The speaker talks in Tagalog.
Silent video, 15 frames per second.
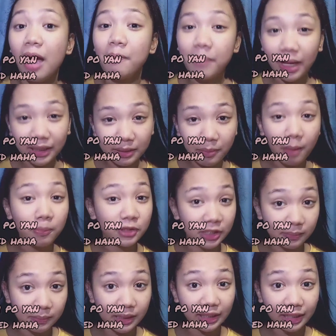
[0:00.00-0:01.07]
Panglimang
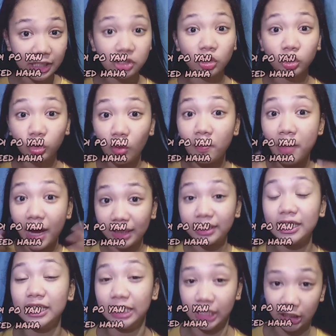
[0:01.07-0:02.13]
posibleng rason kung bakit
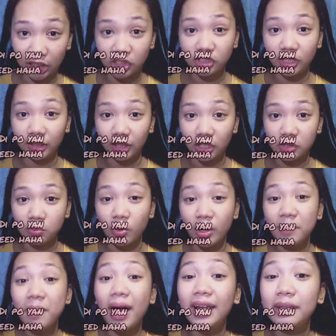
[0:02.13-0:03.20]
hindi ka crush ng crush mo. Eh,
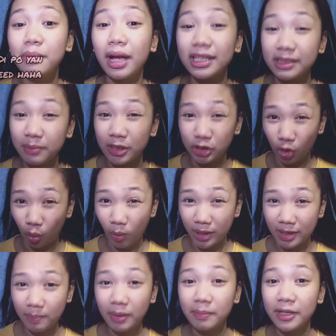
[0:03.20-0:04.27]
baka naman kasi may jowa
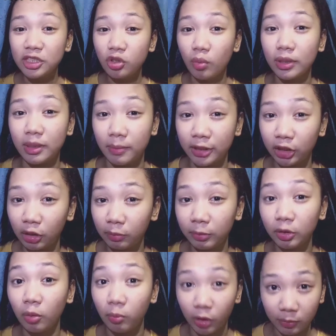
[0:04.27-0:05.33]
na. Pag may jowa na, may
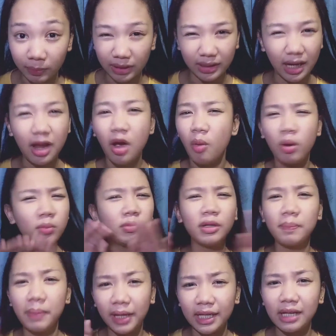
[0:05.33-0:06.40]
girlfriend o boyfriend na, wag mo
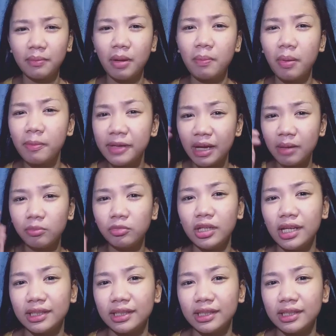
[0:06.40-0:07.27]
nang pakialaman. Pabayaan mo lang